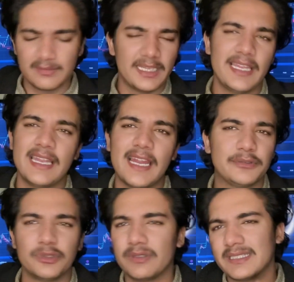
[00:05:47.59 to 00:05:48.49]
ये
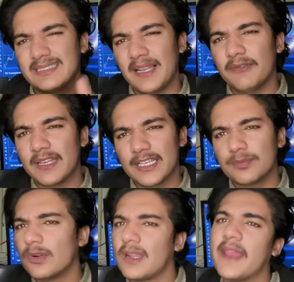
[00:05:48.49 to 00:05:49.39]
लैटसोन के सेल्फ
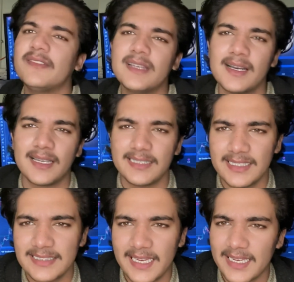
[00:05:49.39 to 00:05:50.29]
डैशबोर्ड लाइव दिखा दिए
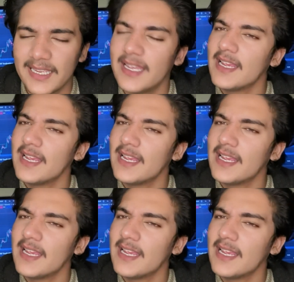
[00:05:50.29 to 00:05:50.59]
जाएंगे